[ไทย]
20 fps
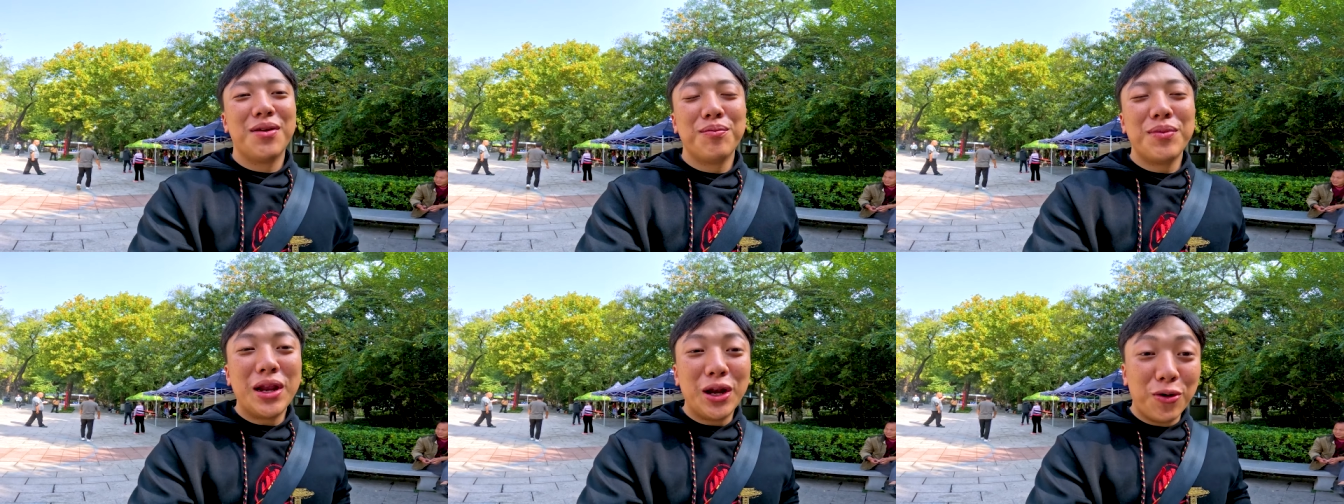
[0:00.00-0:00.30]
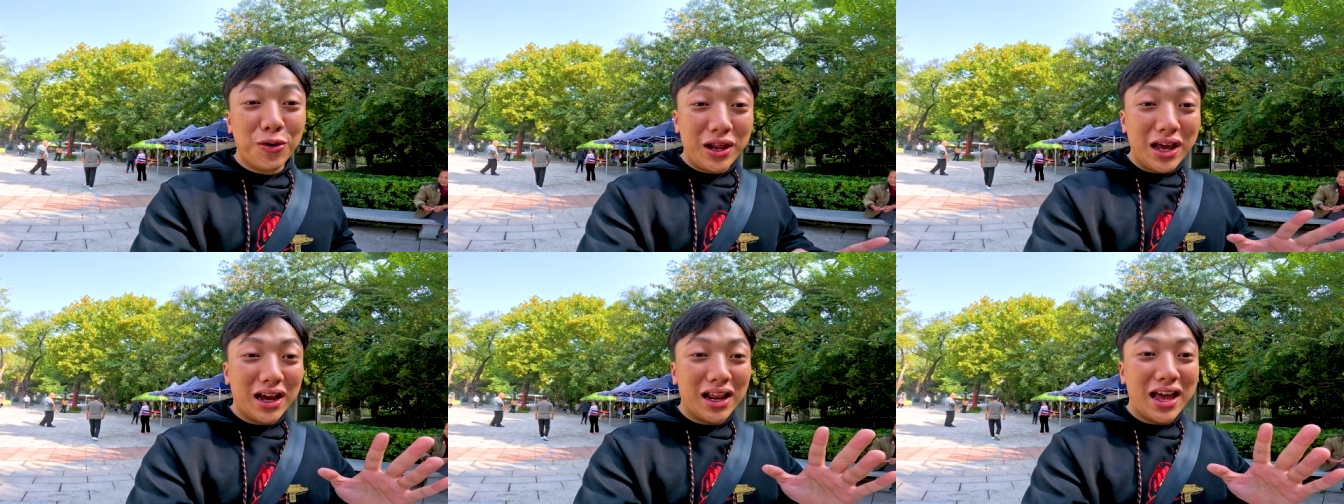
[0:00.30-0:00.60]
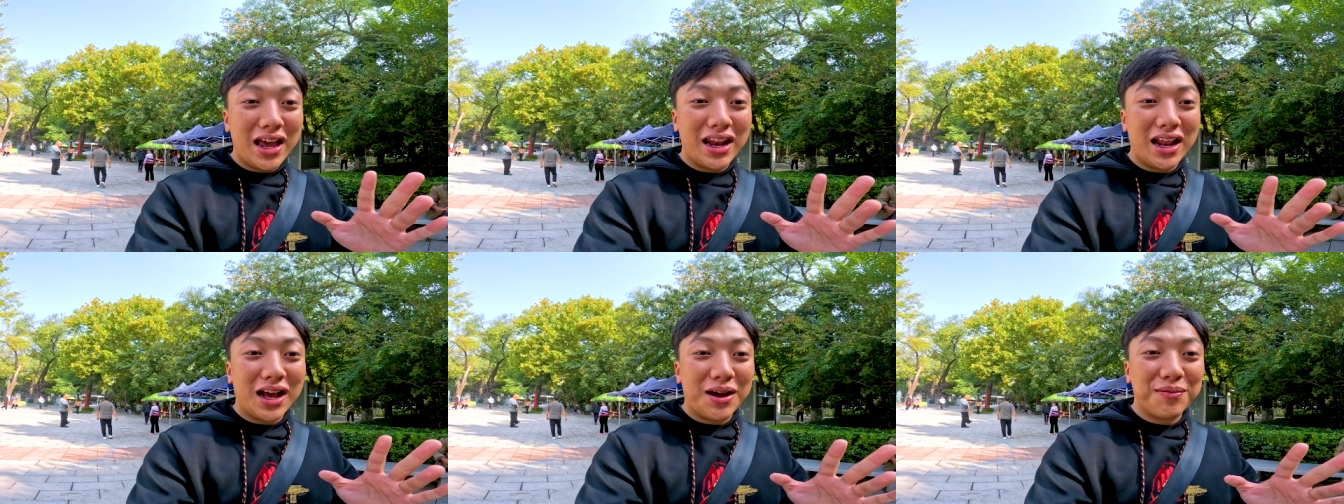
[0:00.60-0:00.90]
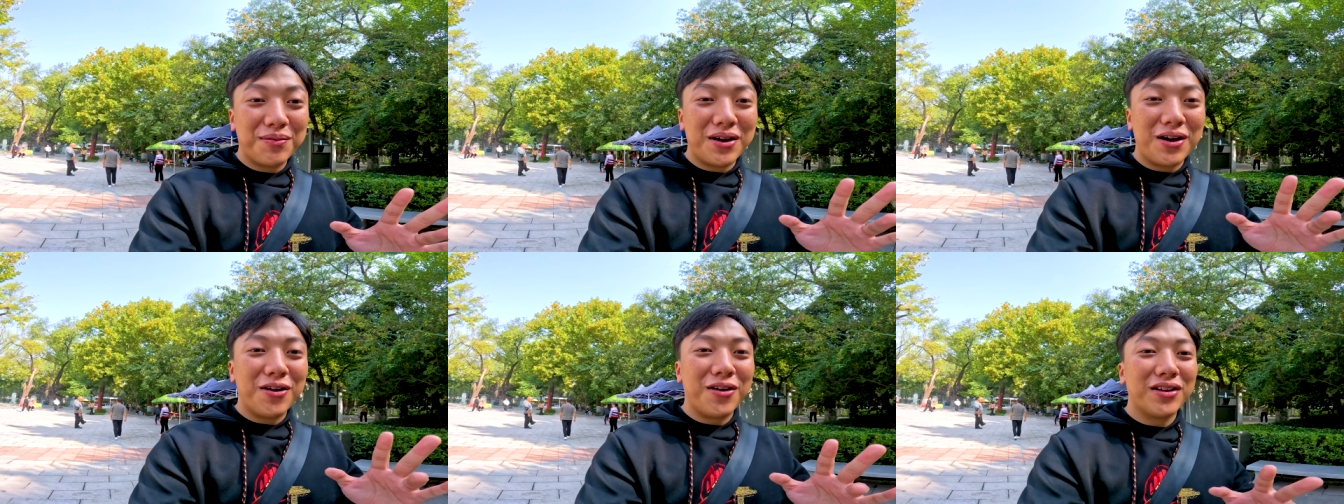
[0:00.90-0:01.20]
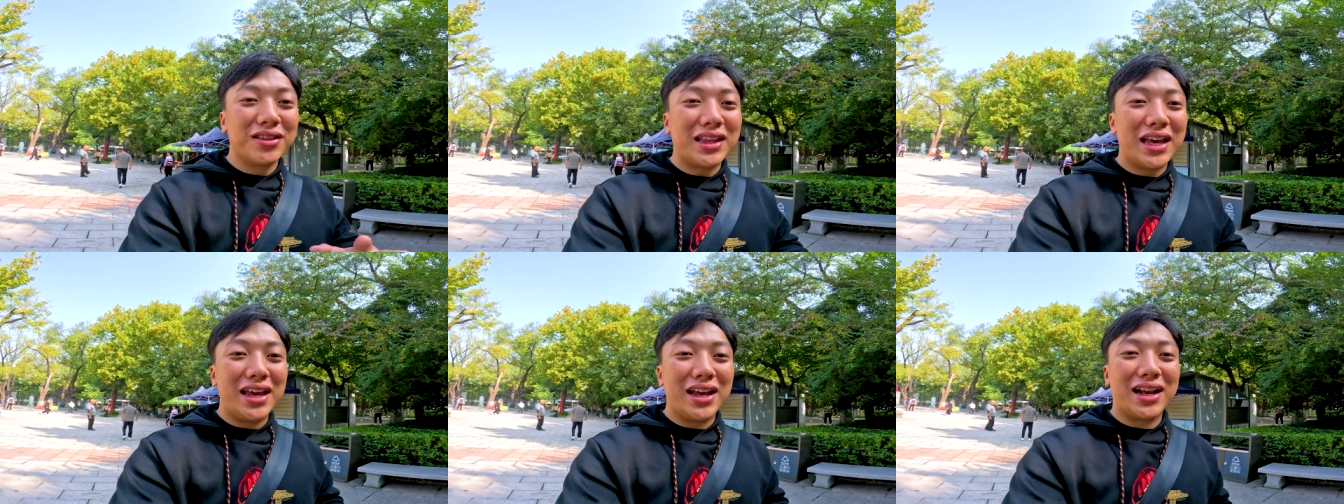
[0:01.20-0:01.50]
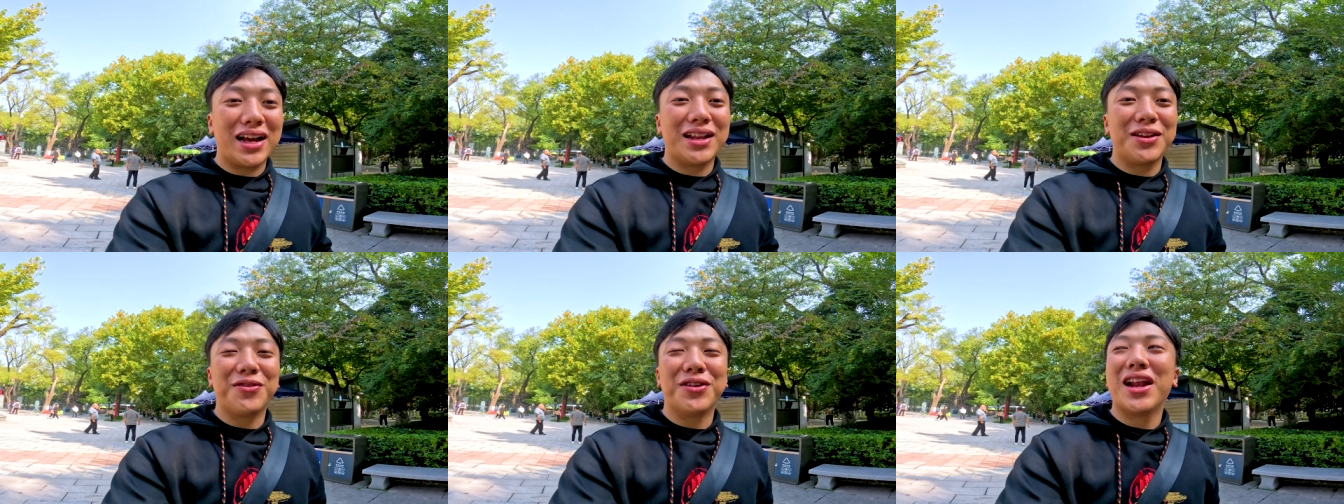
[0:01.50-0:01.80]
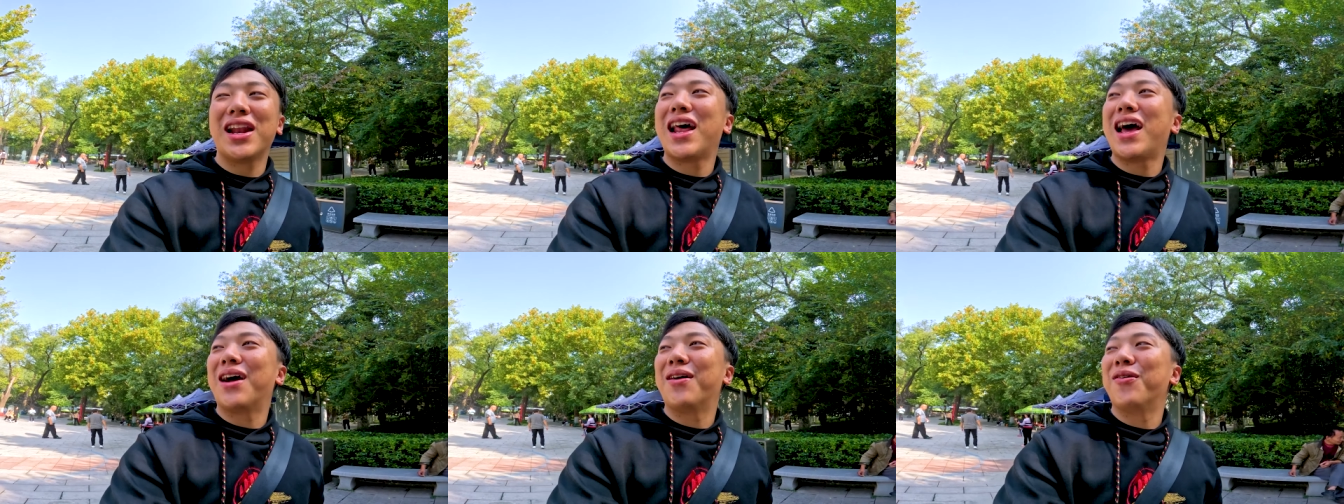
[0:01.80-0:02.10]
ไม่รู้เรียกอะไรนะครับเขาก็เตะกันอยู่
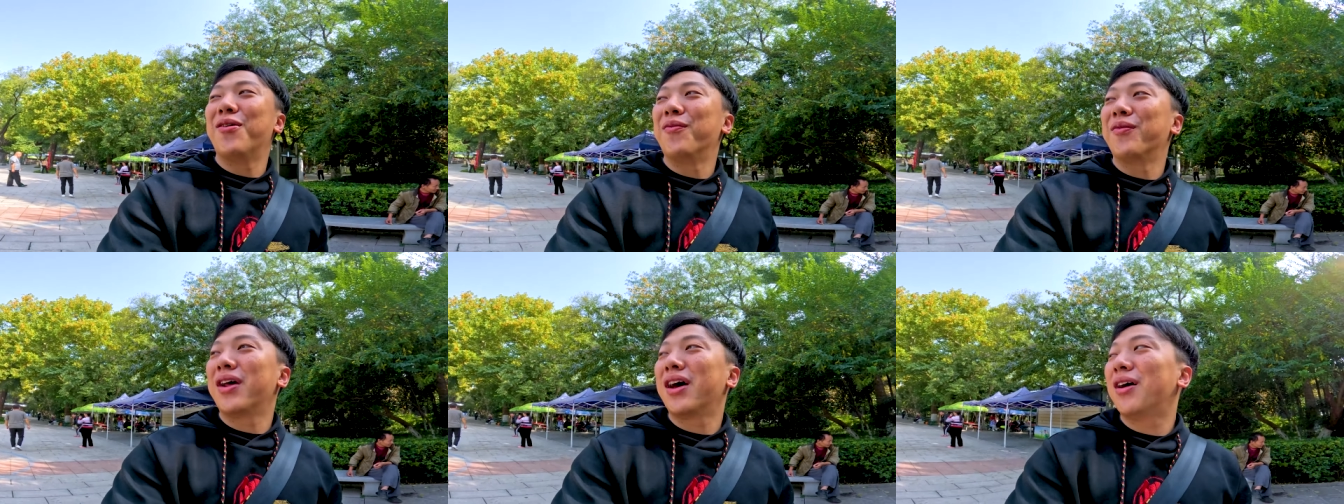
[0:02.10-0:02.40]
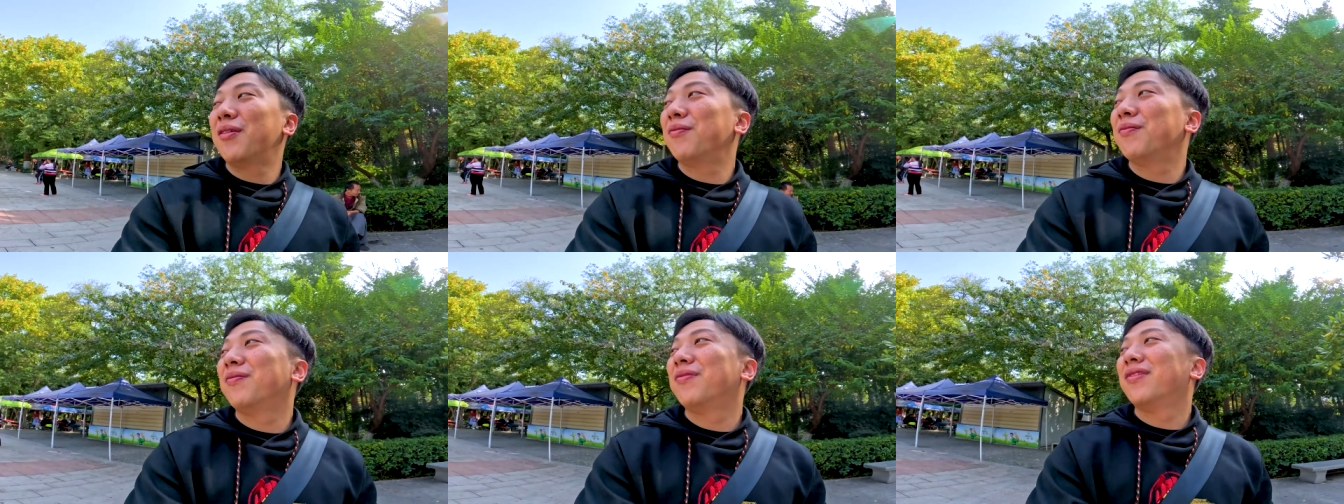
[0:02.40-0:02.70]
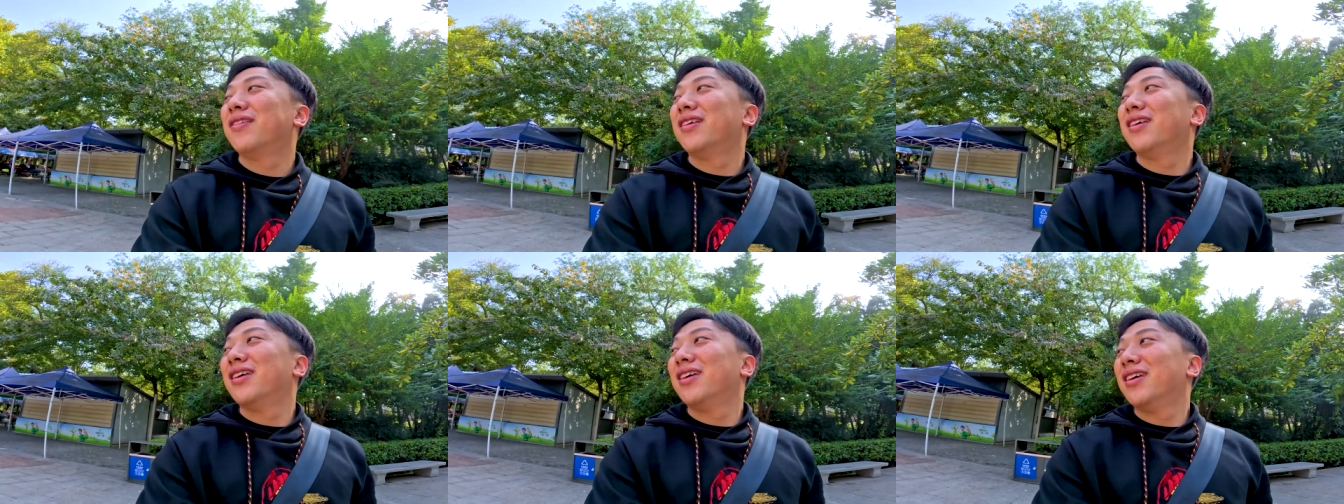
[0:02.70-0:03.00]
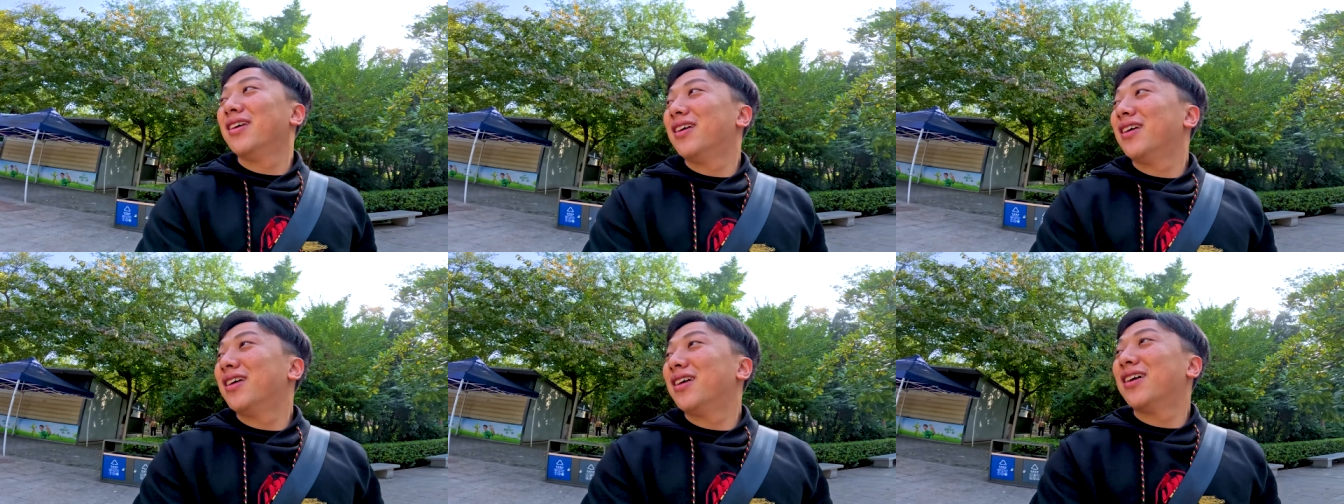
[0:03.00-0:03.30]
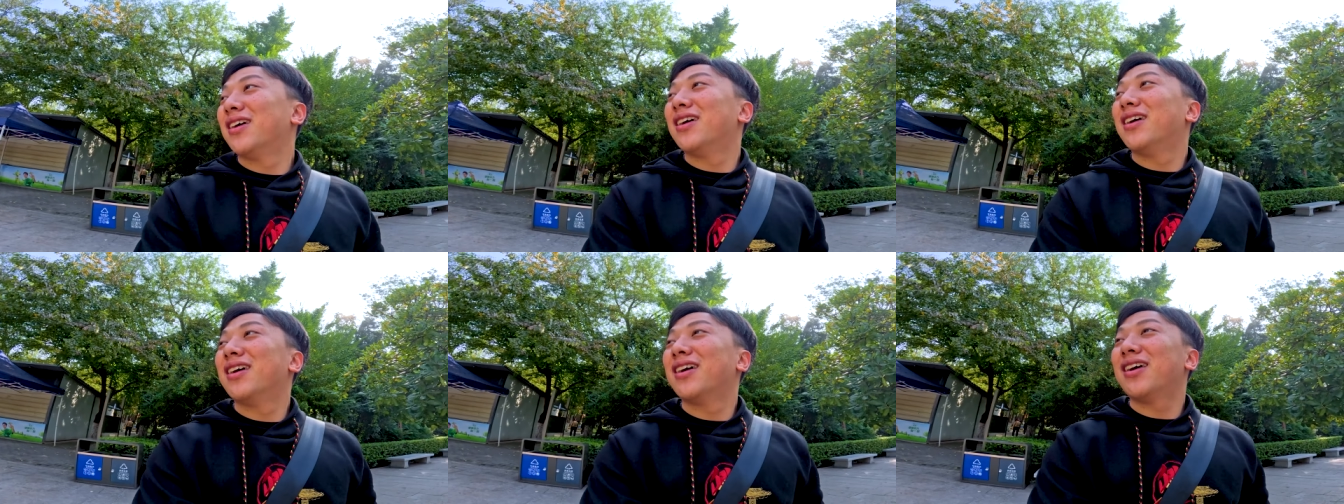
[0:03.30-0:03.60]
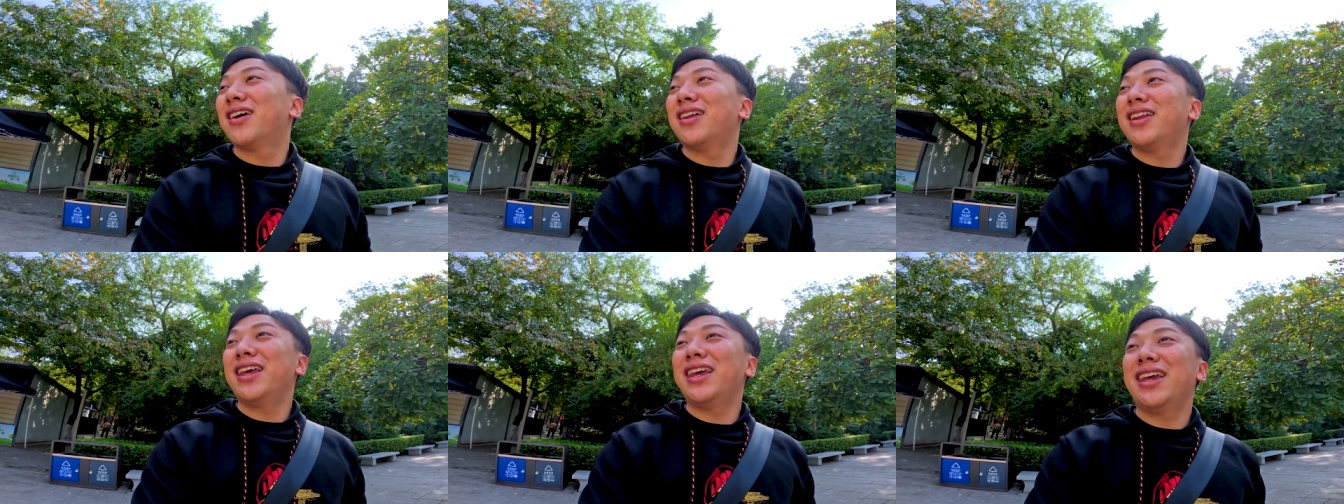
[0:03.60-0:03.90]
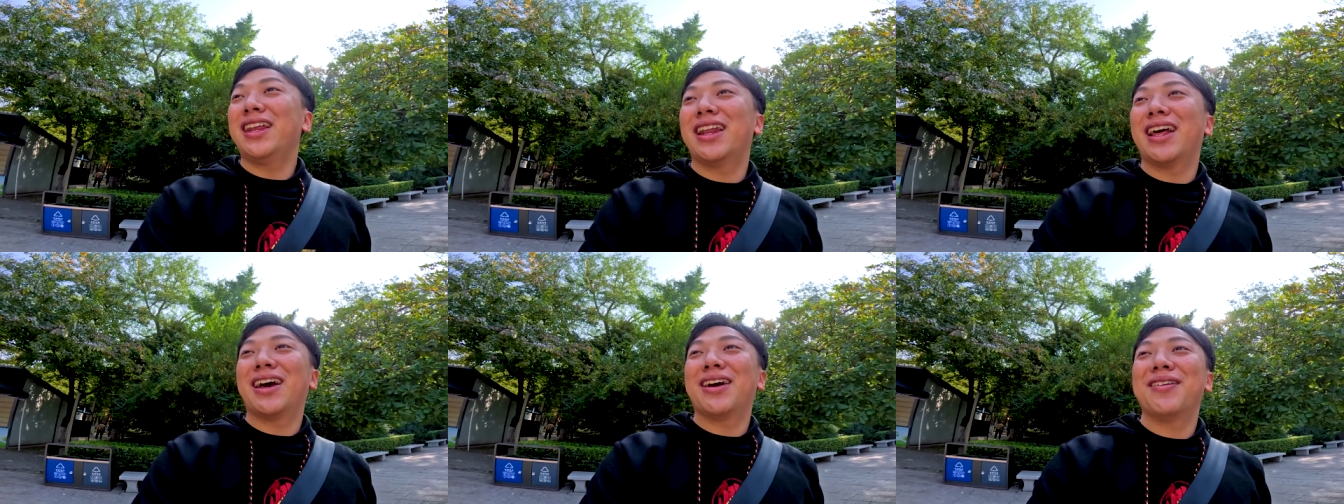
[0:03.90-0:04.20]
ด้านหลังผมนะครับ ก็ดี
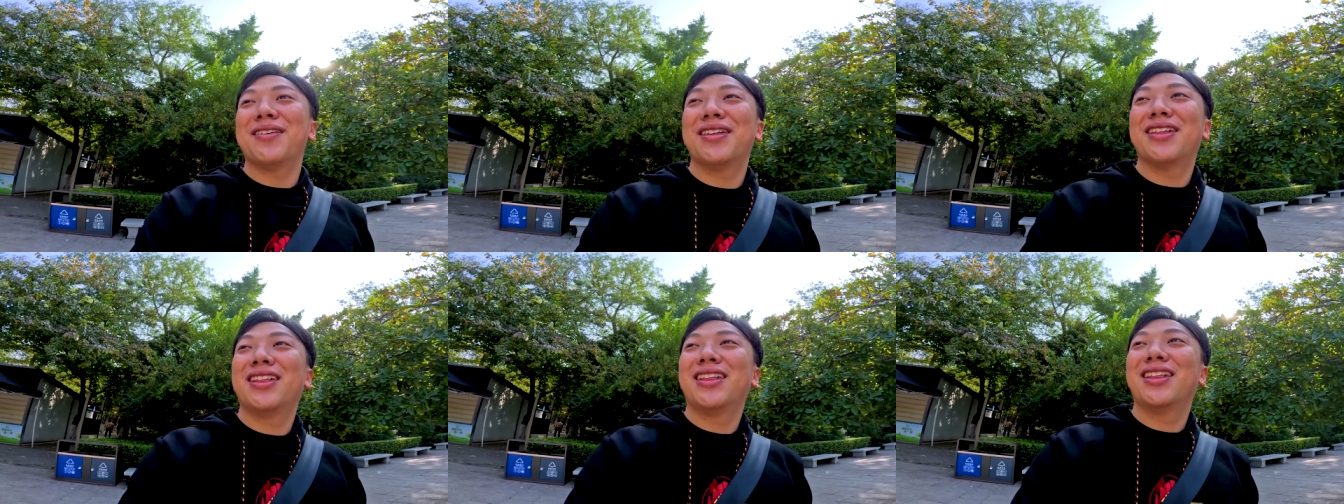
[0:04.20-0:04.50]
นะครับ